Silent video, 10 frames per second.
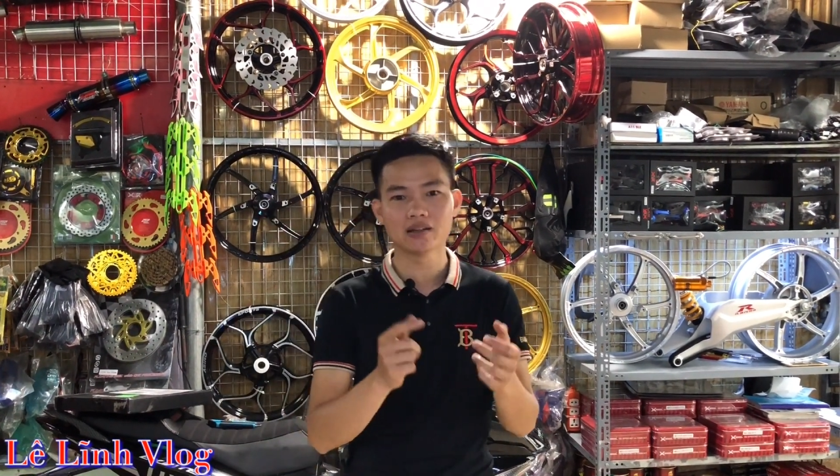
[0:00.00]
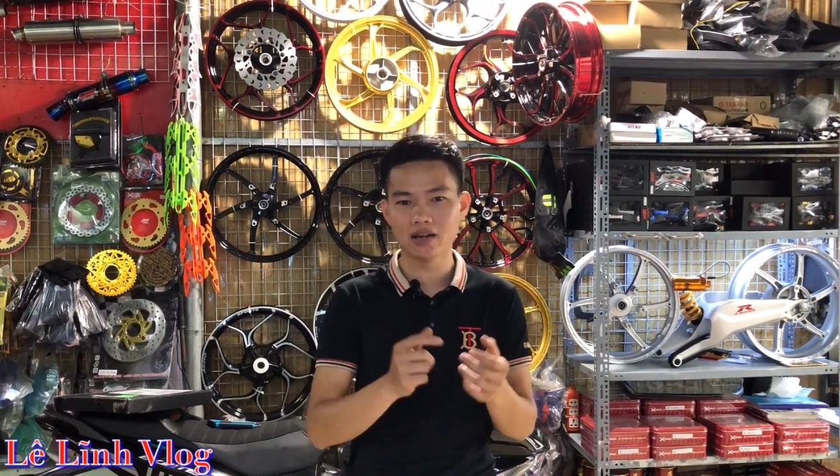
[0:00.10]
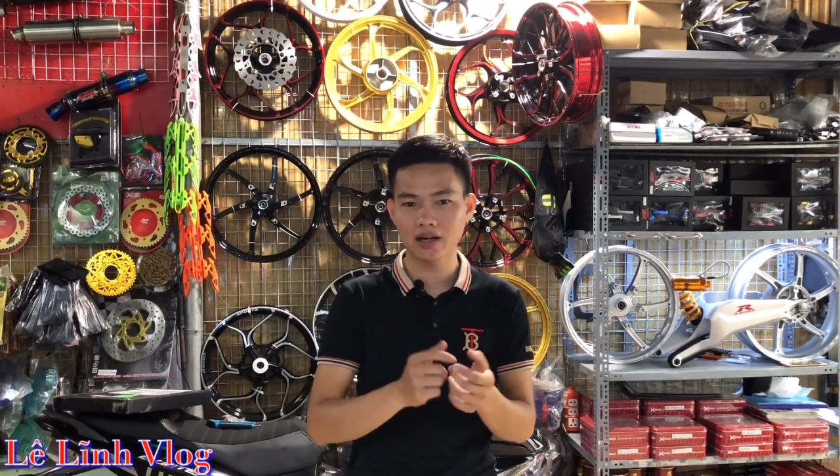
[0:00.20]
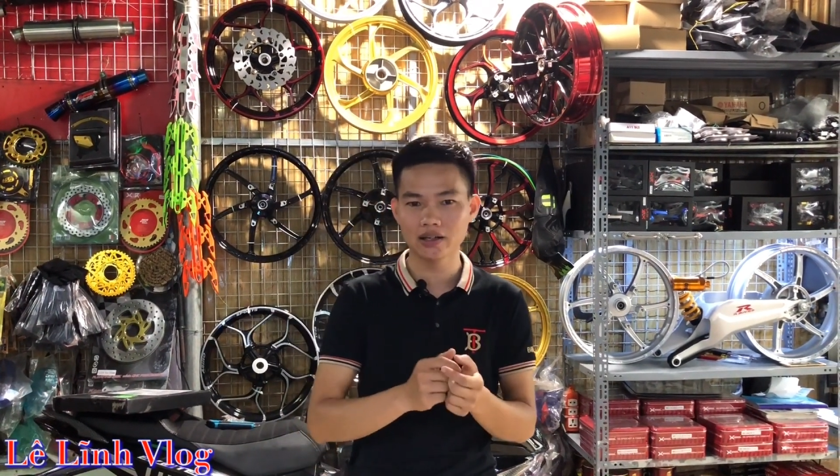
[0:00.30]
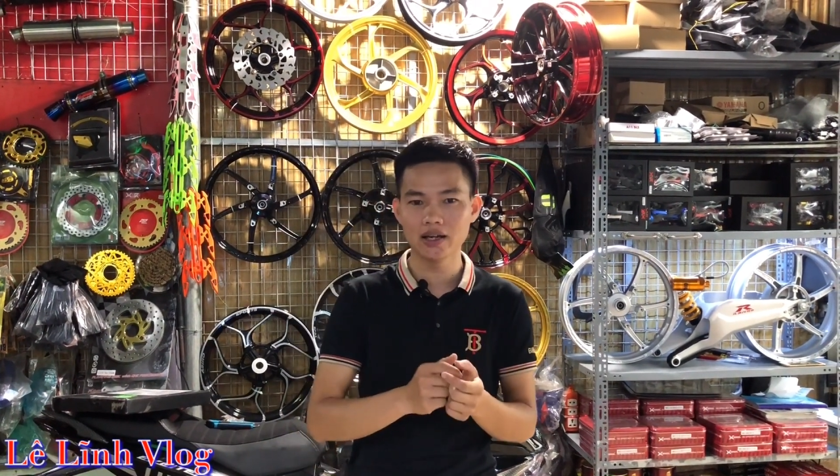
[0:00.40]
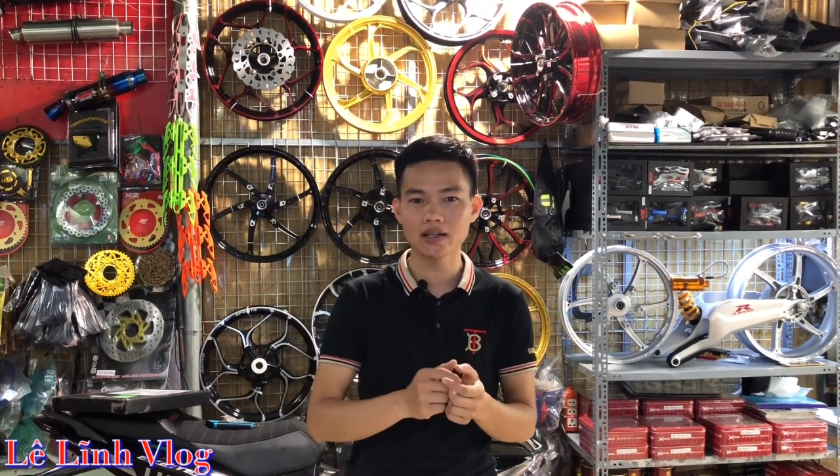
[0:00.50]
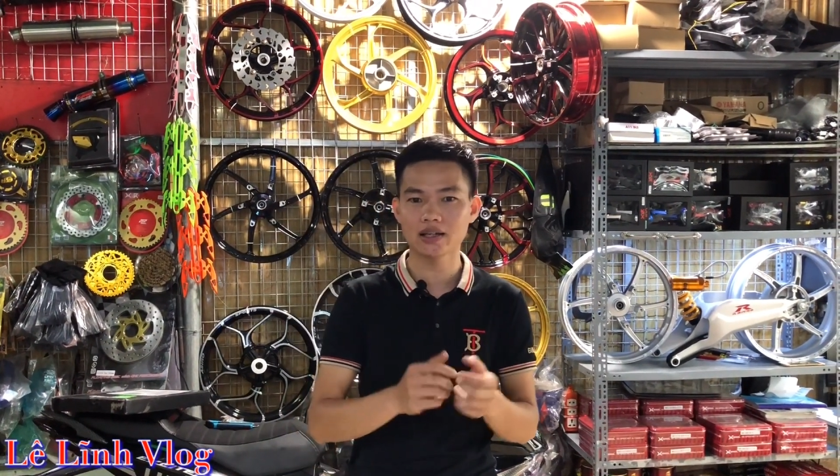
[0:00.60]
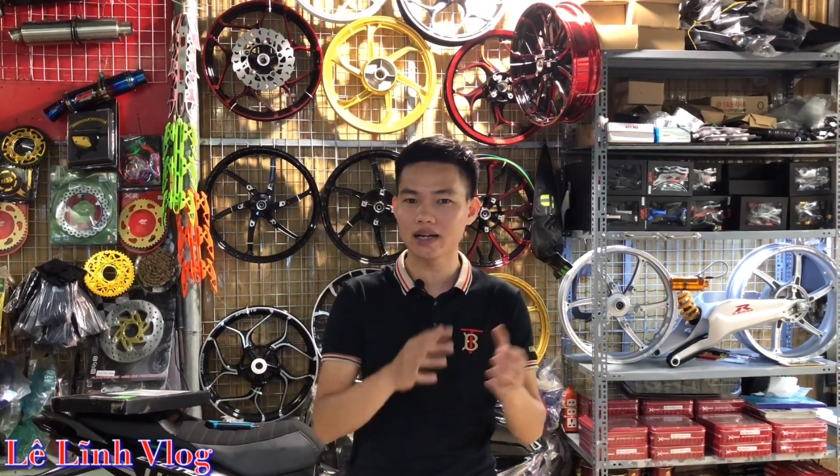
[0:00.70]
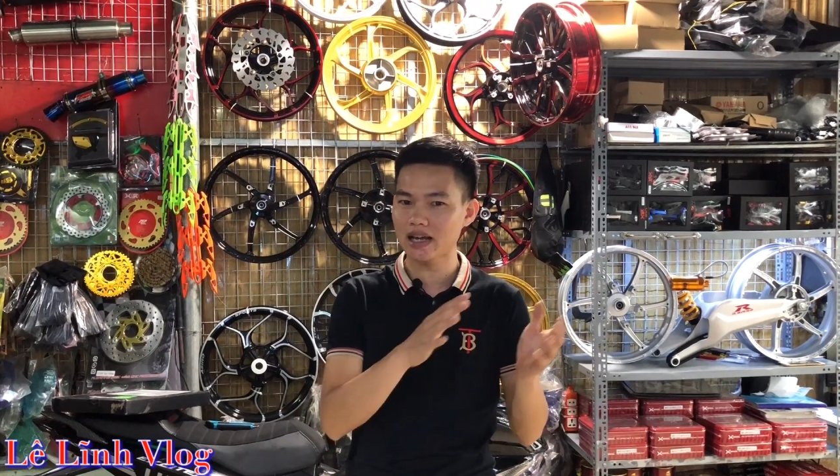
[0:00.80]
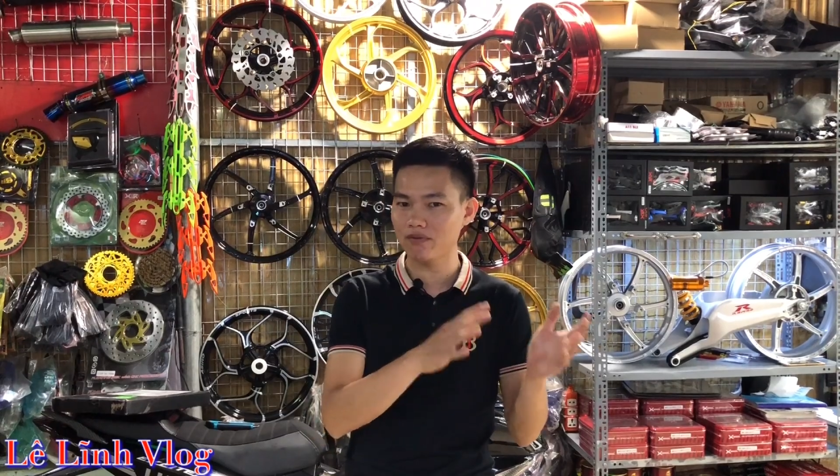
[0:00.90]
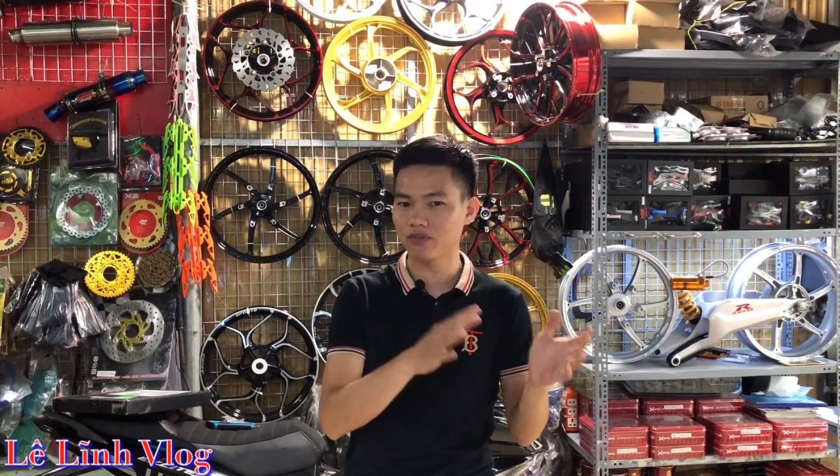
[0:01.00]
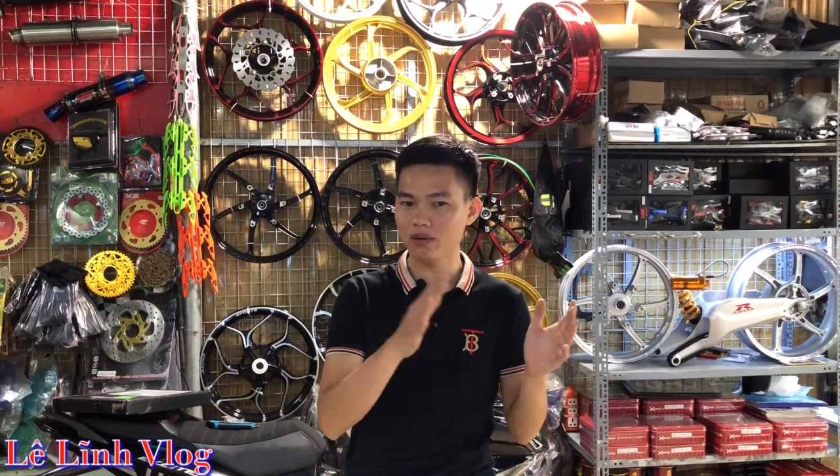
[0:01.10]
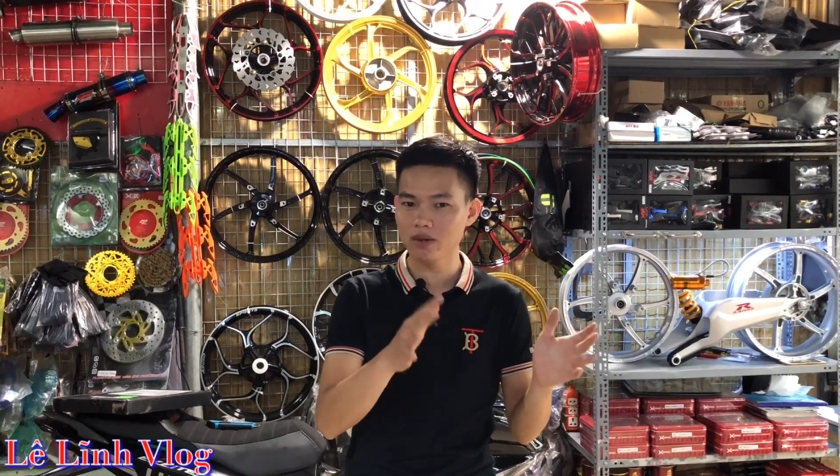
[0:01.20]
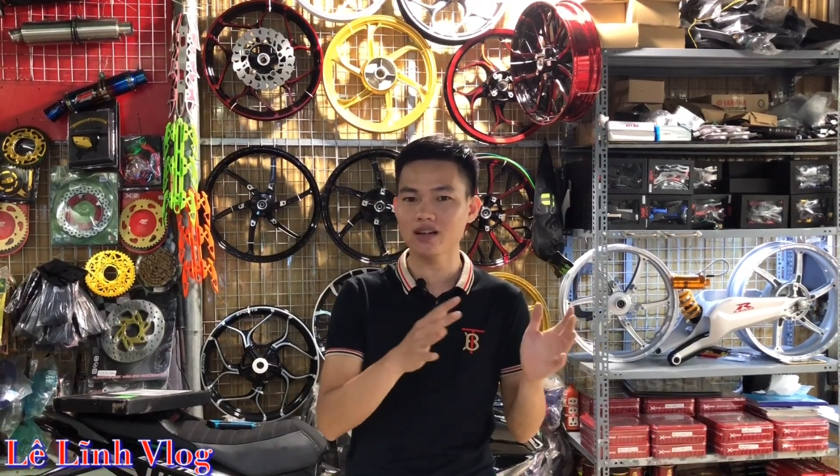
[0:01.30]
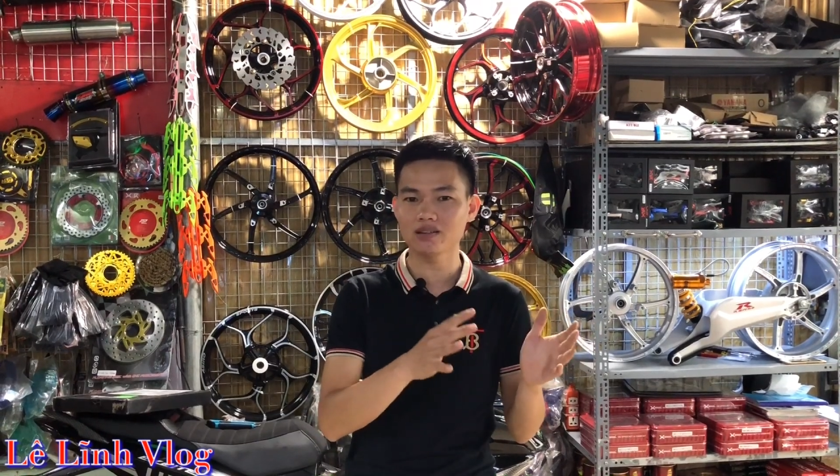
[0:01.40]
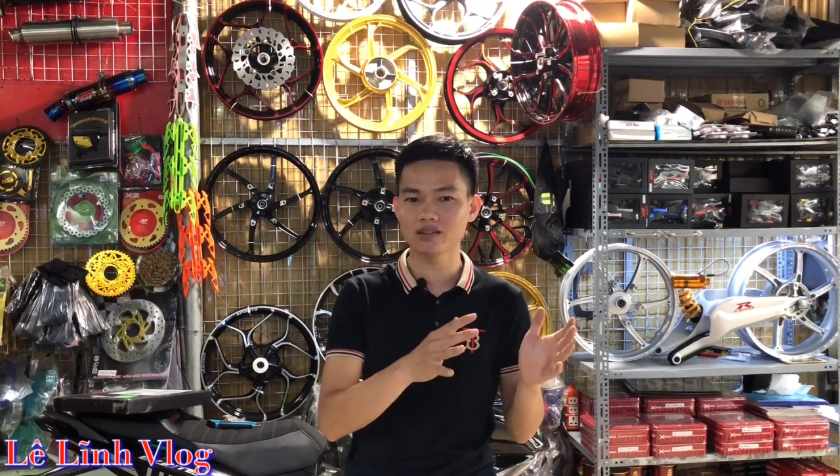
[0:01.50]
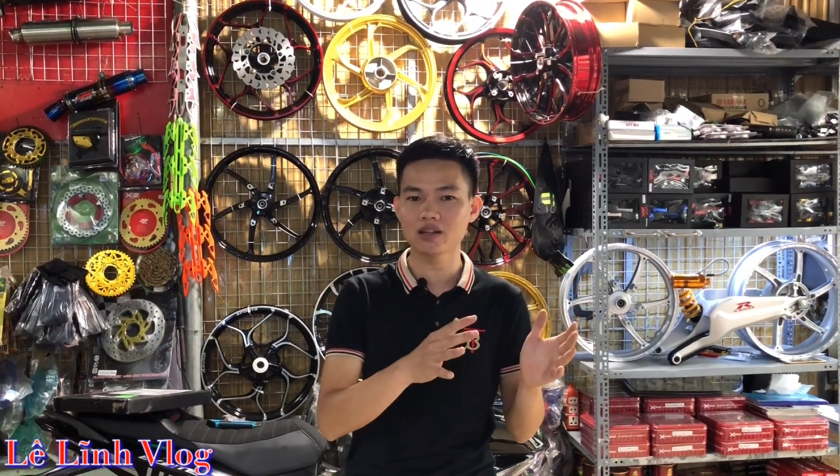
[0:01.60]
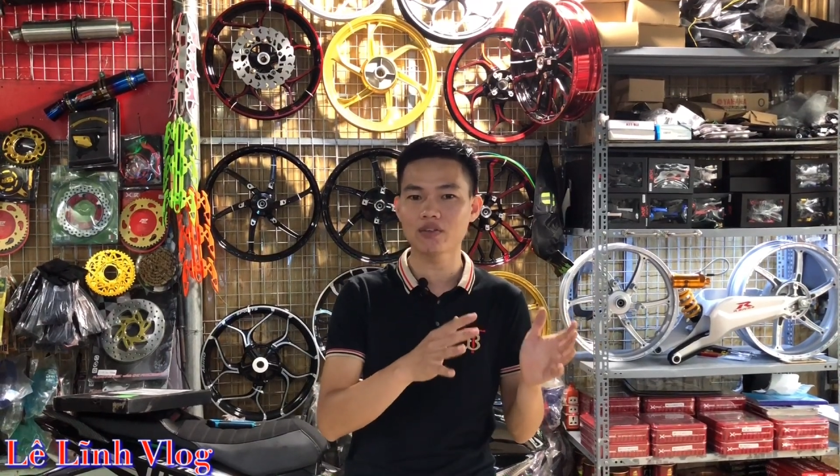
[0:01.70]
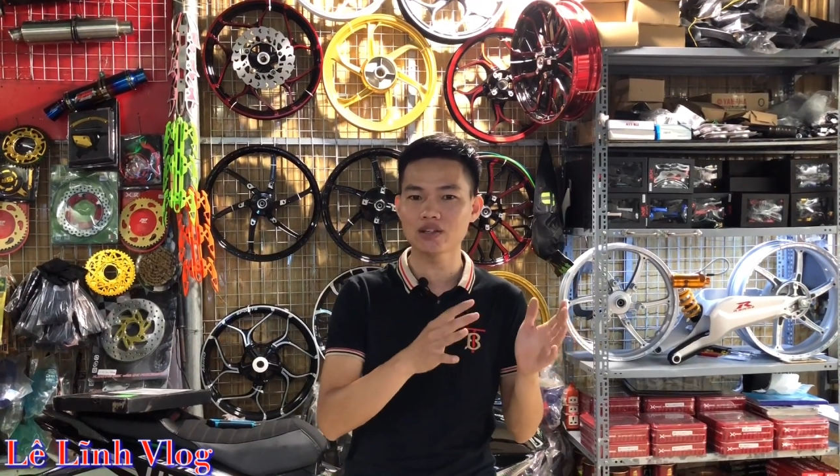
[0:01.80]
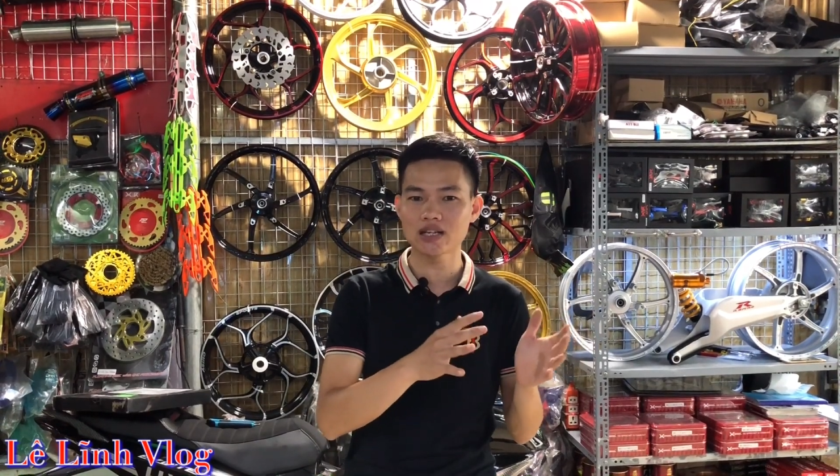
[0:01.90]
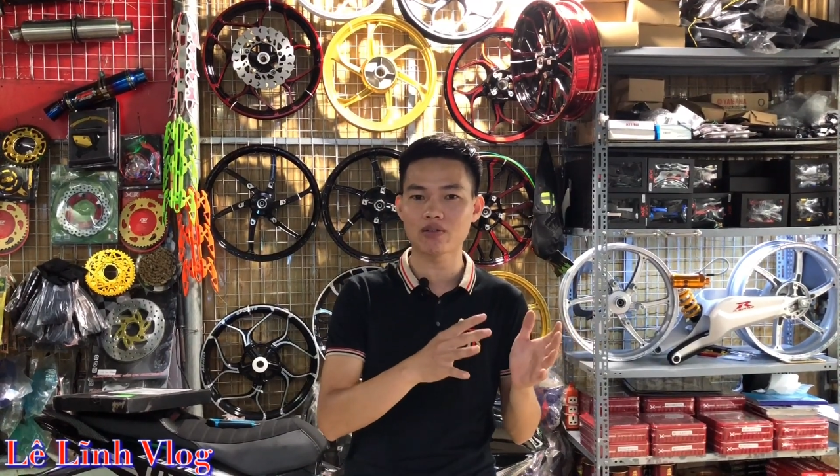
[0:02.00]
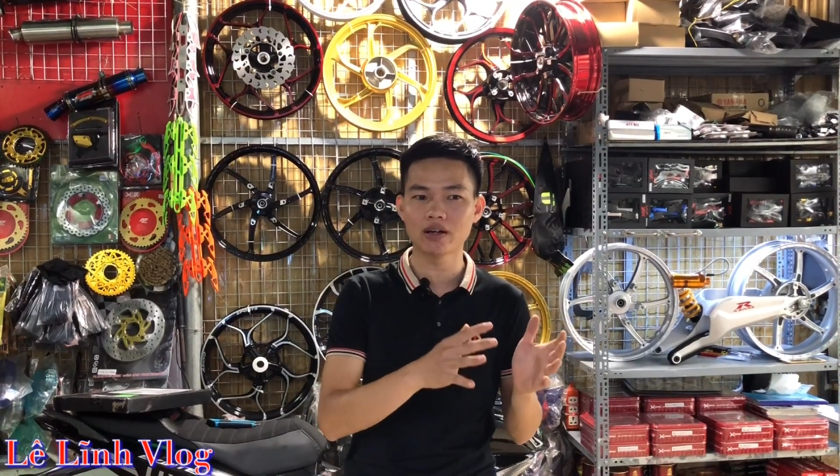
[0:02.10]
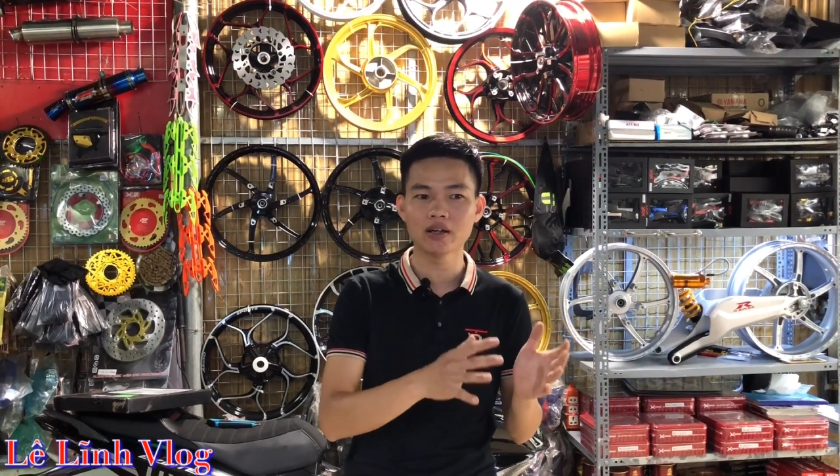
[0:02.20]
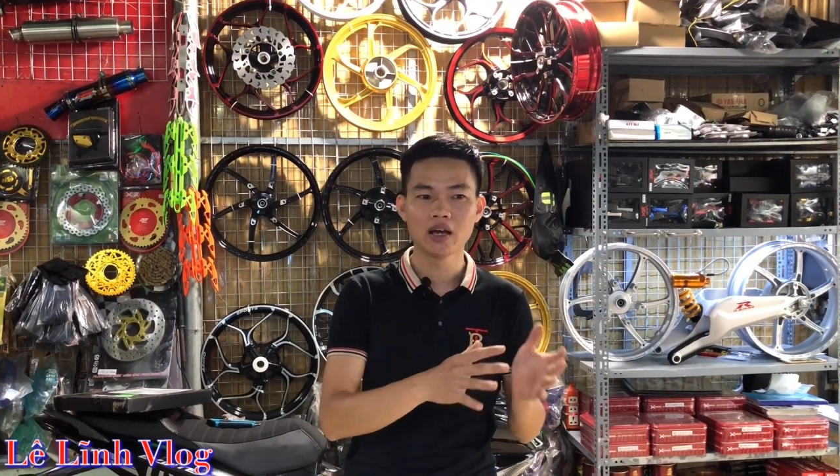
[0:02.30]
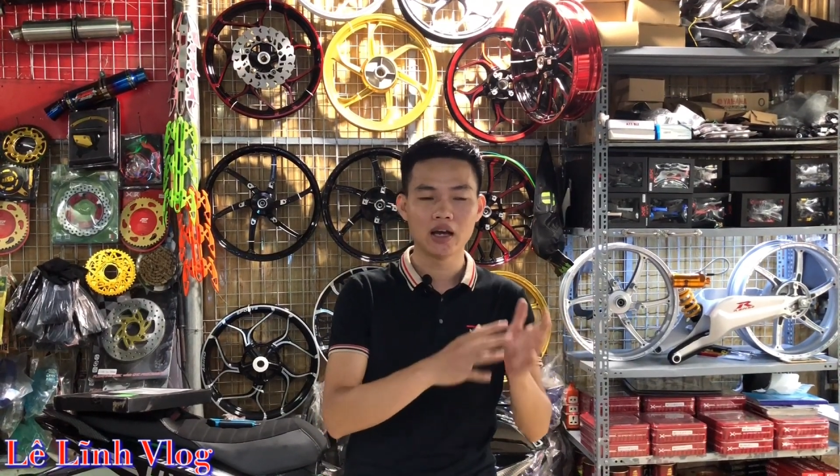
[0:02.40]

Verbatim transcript: người đăng ký ấy, thì là anh em vẫn biết những cái video đấy